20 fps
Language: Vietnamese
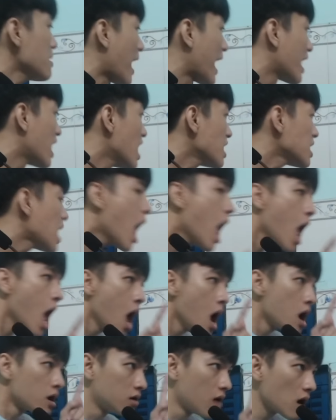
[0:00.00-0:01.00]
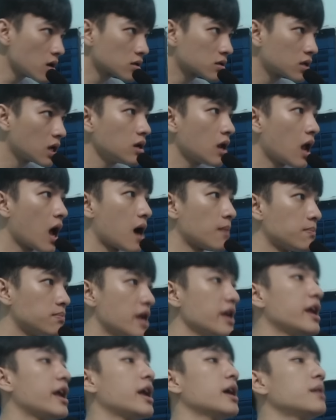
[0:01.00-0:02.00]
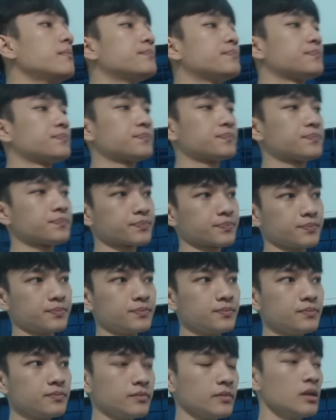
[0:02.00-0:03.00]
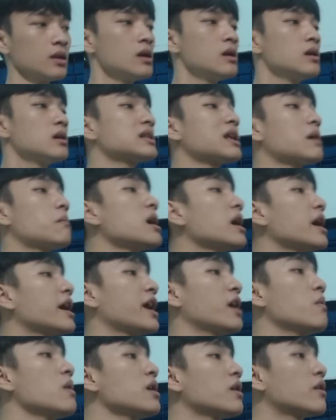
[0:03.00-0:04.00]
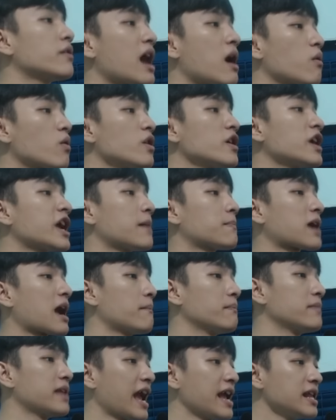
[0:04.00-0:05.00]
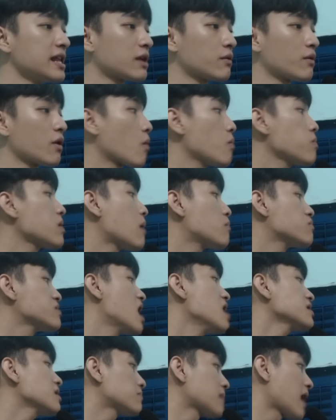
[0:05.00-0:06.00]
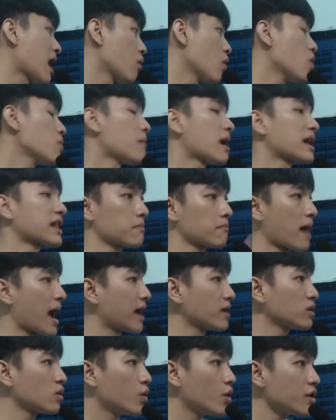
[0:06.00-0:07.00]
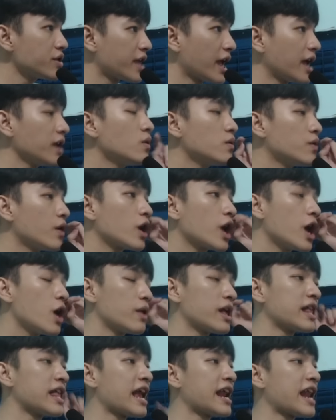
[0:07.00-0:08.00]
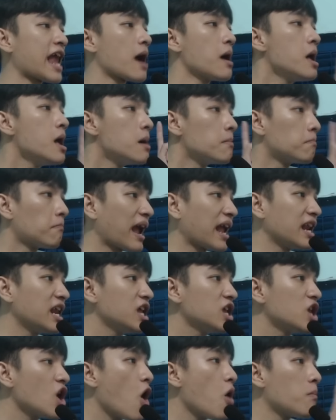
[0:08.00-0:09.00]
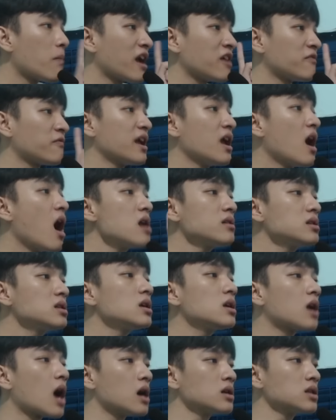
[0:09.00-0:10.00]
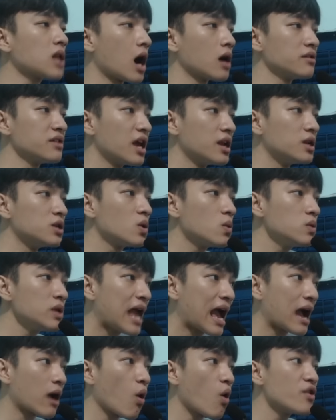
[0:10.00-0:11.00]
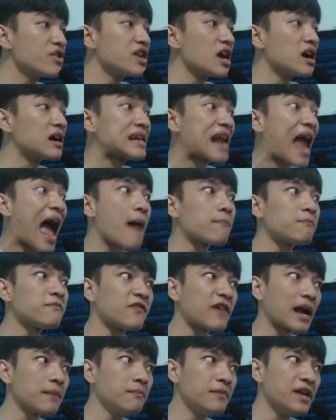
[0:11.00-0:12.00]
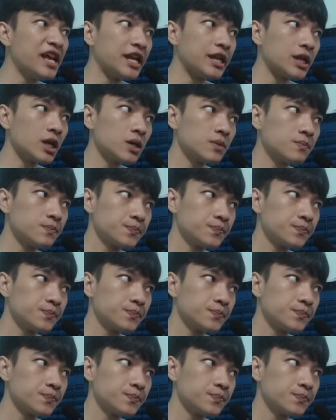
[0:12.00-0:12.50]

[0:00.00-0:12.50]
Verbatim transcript: bạn hết, rất thích hợp để ỉa. Sao mắc ỉa quá rồi đâu có kịp cầm giấy theo đâu, cũng không nhớ trong đầu luôn. Mà thằng bạn tôi nó chỉ tôi, nó kêu là vậy nè: mày đi vô mày phải hết sức cẩn thận, nhìn xuống nha, coi chừng đạp phải mìn đó.